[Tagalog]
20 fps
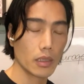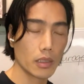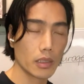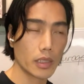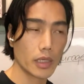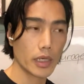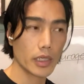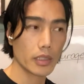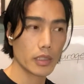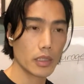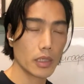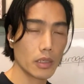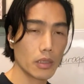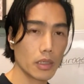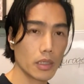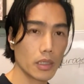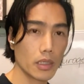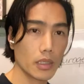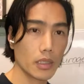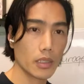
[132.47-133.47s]
kahit na
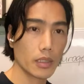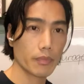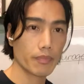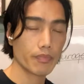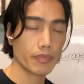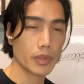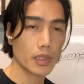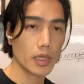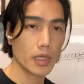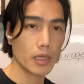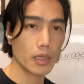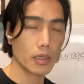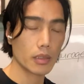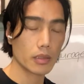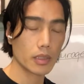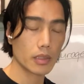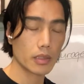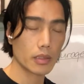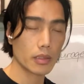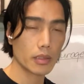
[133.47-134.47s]
eh,
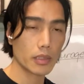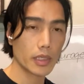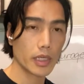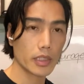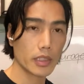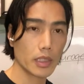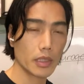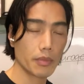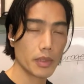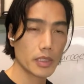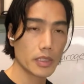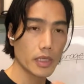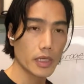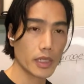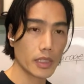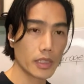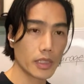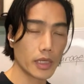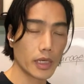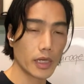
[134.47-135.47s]
kahit na may
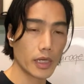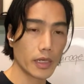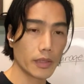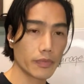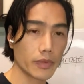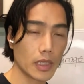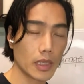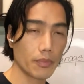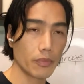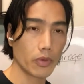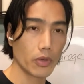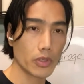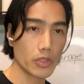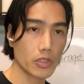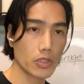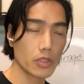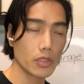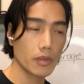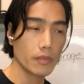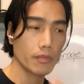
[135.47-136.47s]
sakit ka
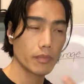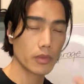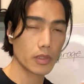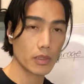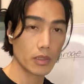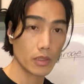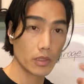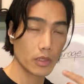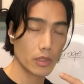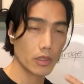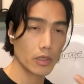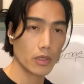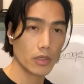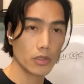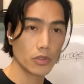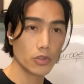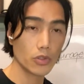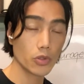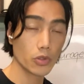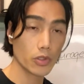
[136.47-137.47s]
tapos
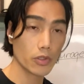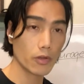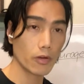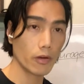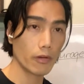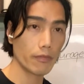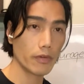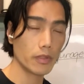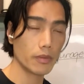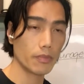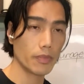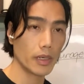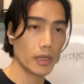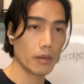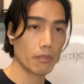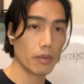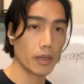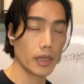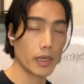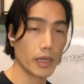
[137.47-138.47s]
during COVID
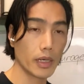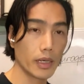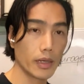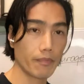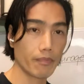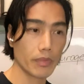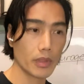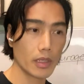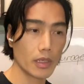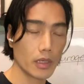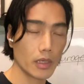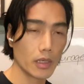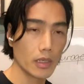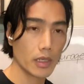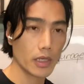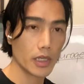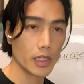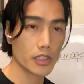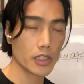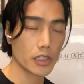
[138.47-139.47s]
pa baka
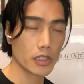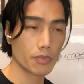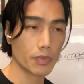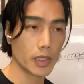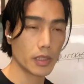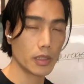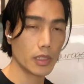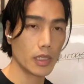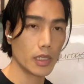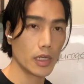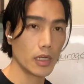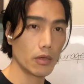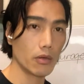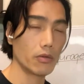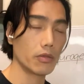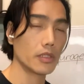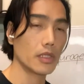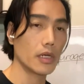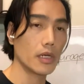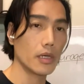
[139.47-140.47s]
isuspect nila
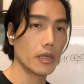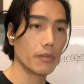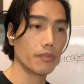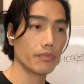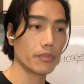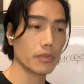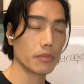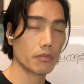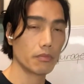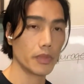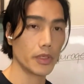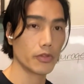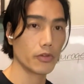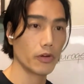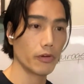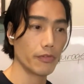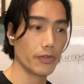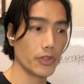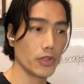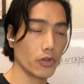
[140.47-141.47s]
ako na may
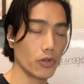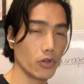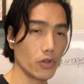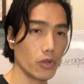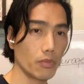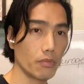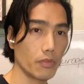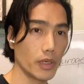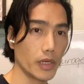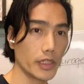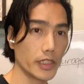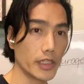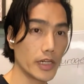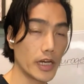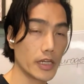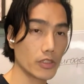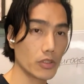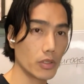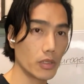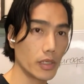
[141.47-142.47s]
COVID ako. Baka
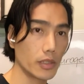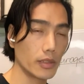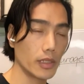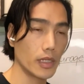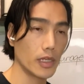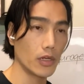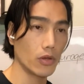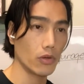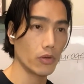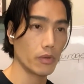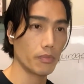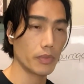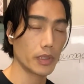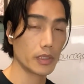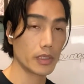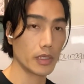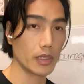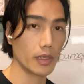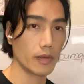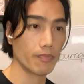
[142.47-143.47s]
i-isolate nila ako pag
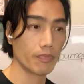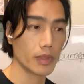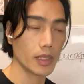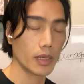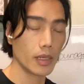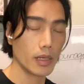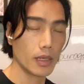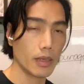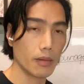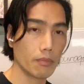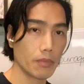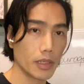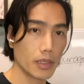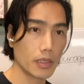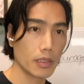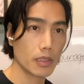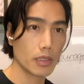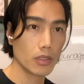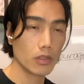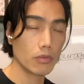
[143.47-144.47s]
na
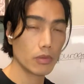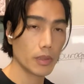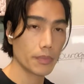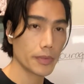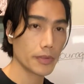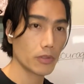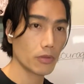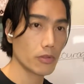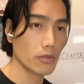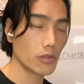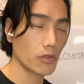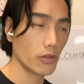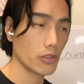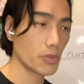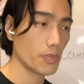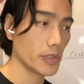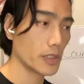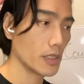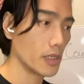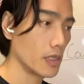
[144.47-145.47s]
pag lumapit ako sa
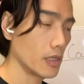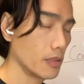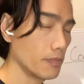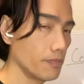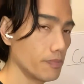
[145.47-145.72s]
hospital.